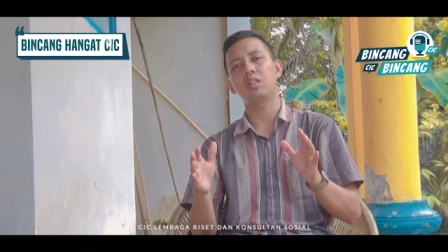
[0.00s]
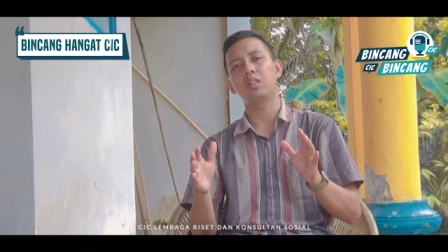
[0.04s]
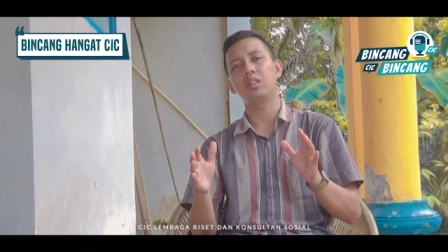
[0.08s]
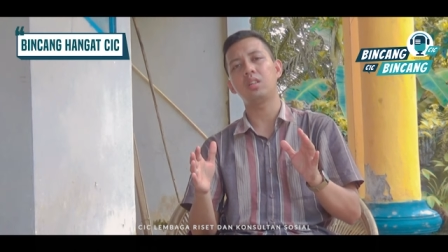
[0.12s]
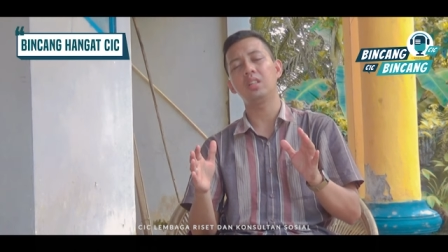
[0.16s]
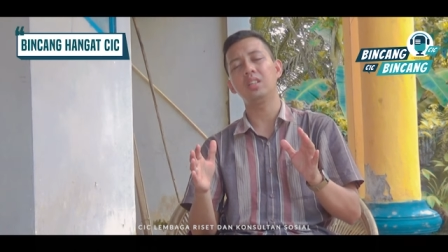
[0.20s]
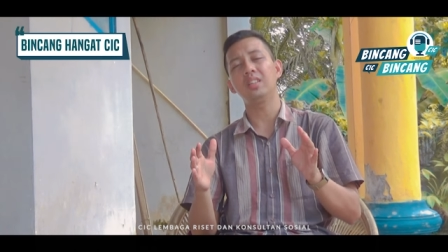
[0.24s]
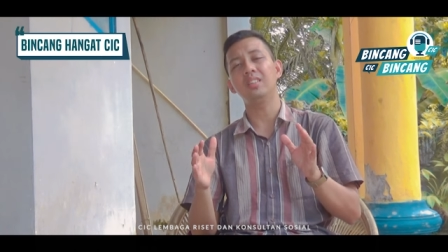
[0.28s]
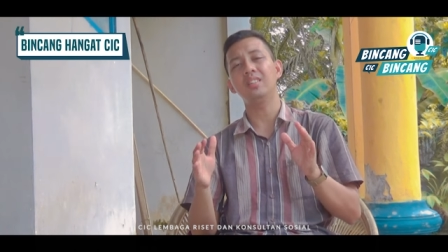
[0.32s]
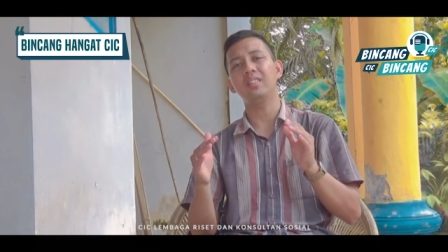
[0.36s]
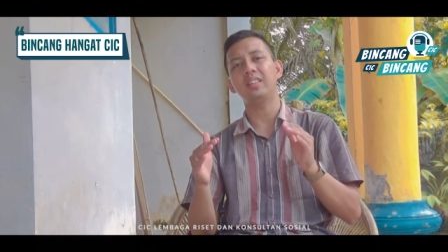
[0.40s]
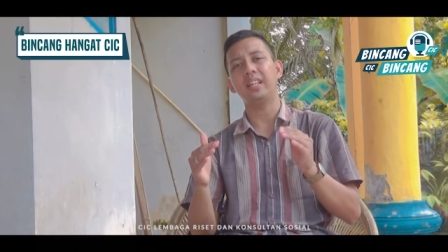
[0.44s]

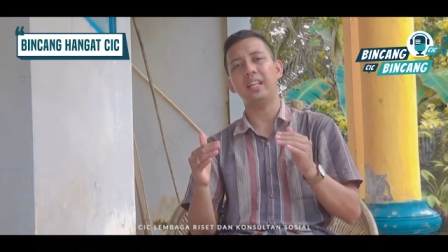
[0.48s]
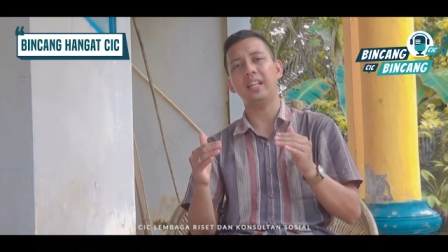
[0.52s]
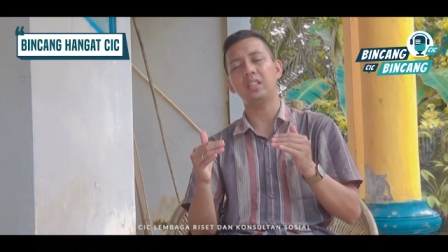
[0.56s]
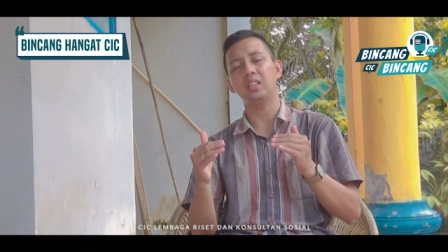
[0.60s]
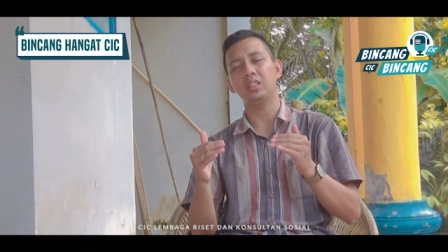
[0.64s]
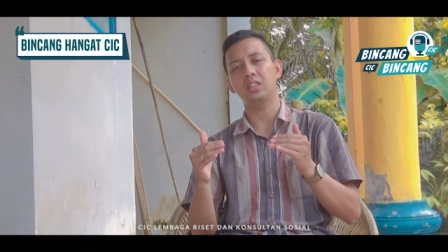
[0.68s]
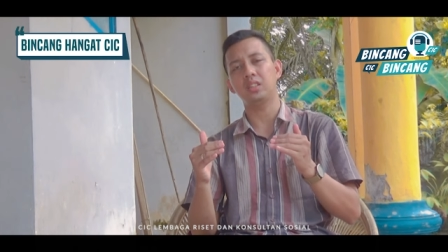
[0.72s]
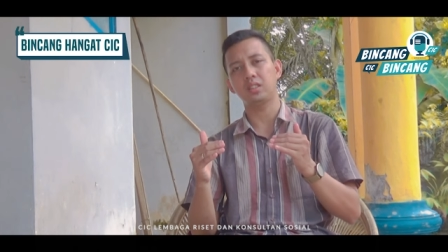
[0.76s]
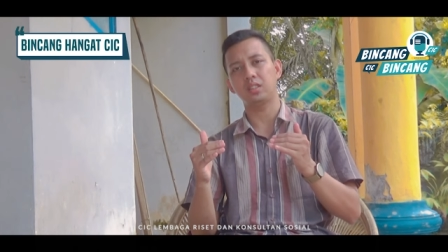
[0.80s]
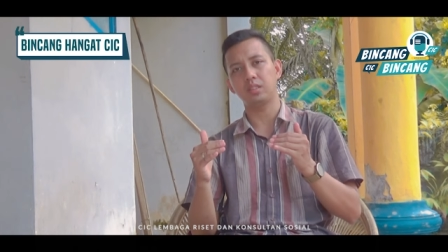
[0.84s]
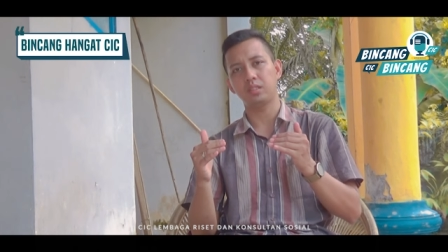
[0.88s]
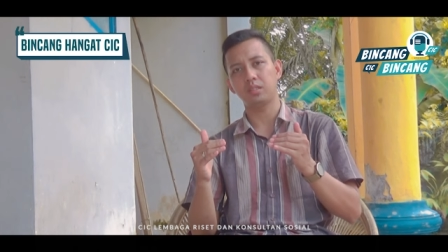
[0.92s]

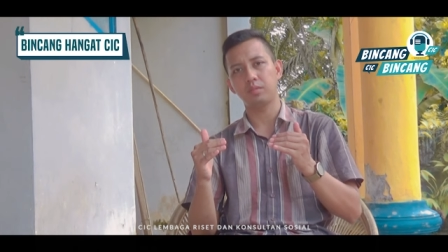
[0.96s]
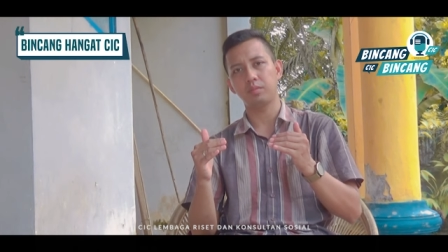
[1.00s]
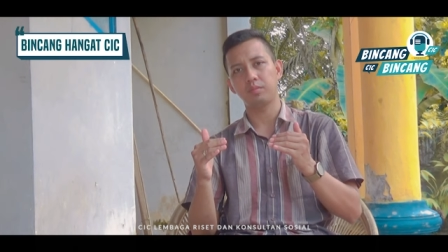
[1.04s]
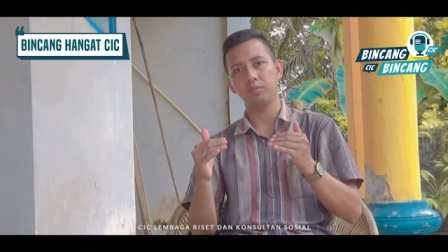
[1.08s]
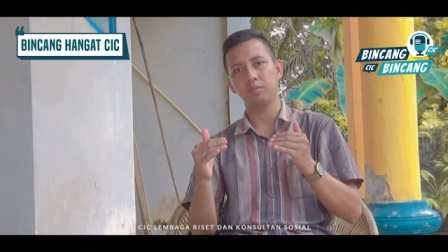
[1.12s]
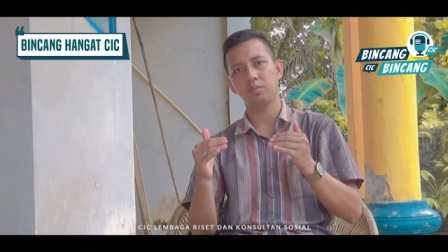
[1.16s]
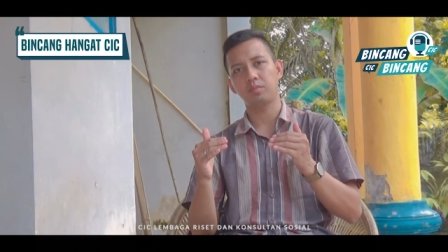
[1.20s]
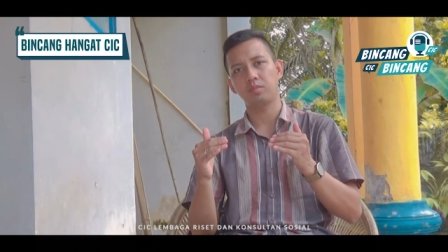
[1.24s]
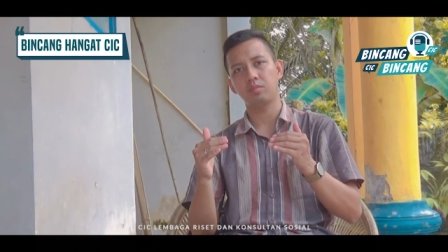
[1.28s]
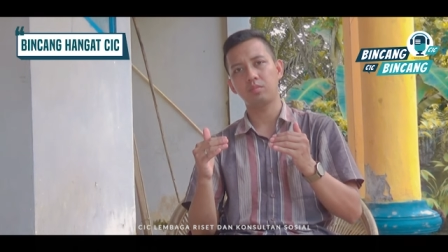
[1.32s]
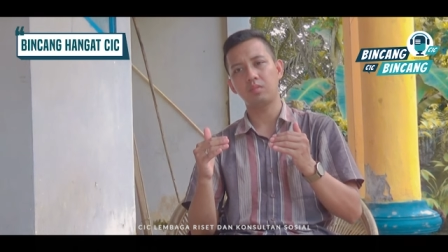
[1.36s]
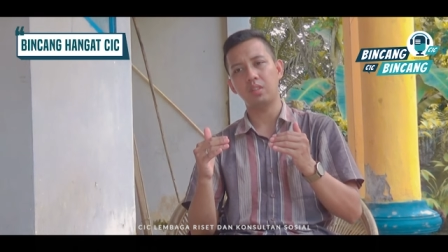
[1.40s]
konteks
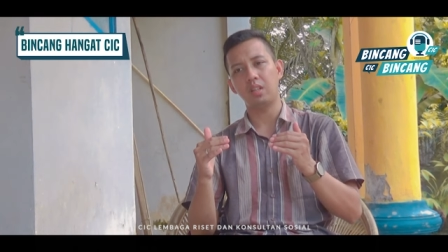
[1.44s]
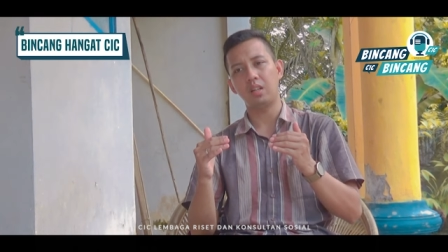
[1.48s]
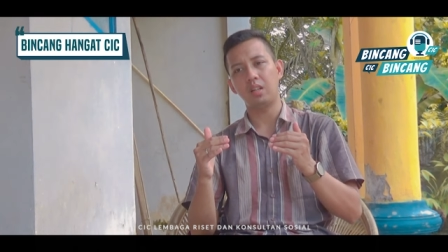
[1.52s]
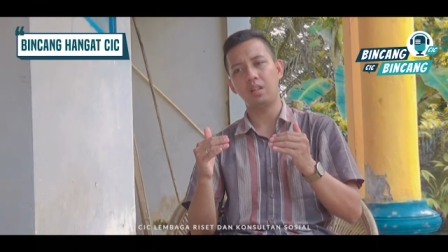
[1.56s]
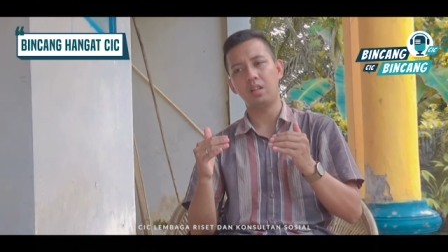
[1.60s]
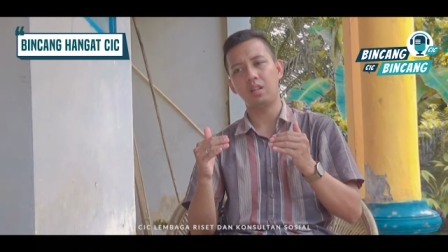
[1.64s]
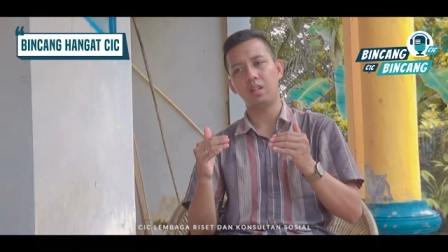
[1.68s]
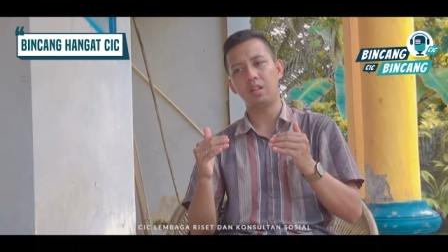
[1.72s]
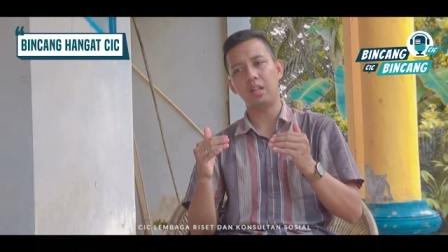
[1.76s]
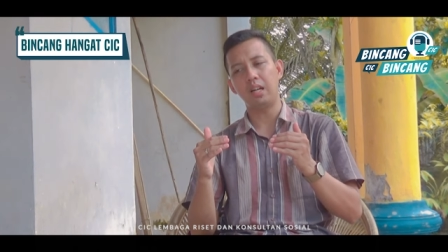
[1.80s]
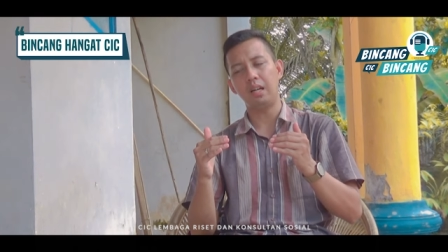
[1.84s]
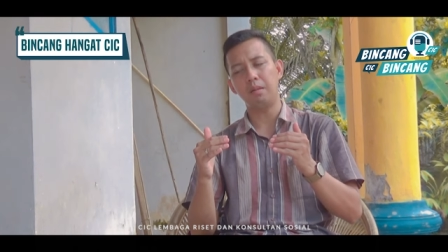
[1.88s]

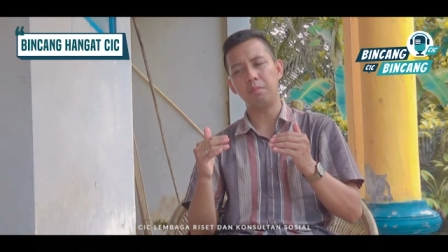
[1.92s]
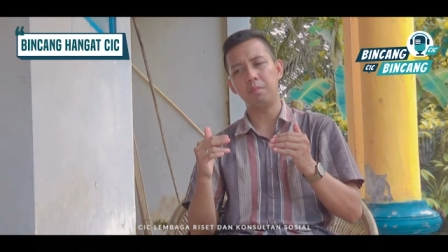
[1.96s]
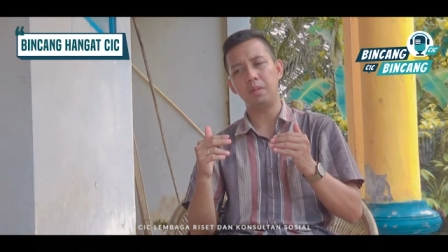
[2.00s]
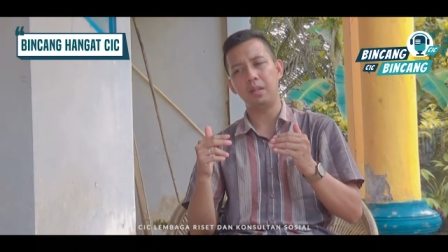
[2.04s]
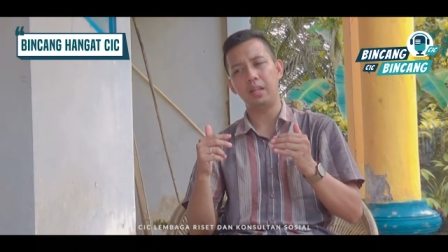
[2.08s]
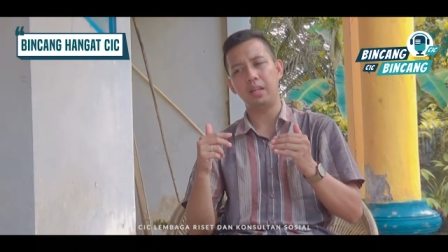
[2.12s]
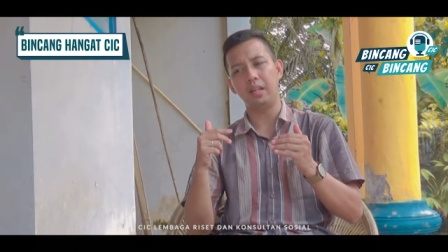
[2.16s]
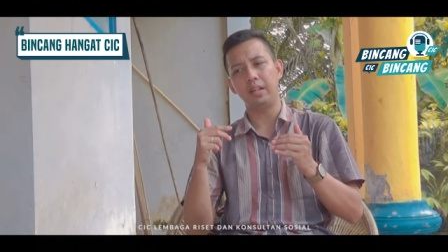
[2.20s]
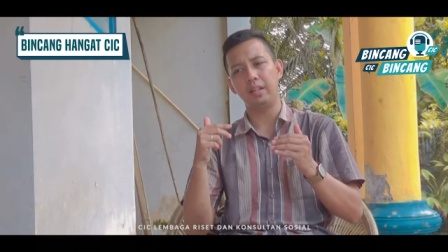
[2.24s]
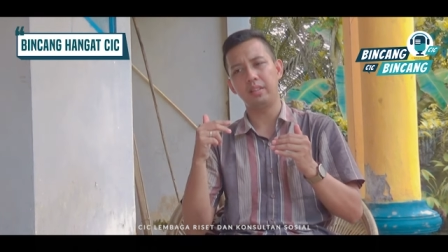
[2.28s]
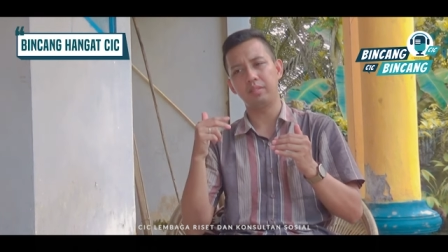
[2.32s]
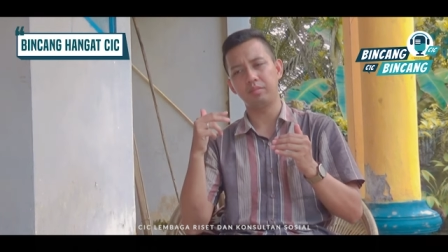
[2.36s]
apa
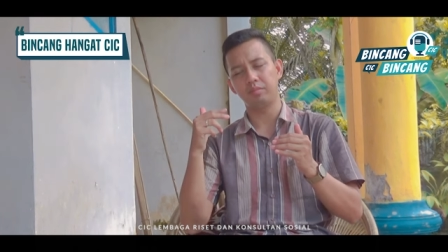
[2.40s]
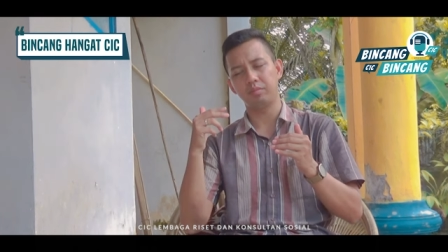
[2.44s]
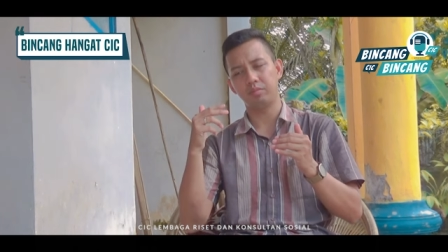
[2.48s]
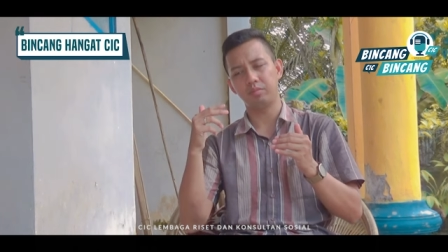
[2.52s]
ya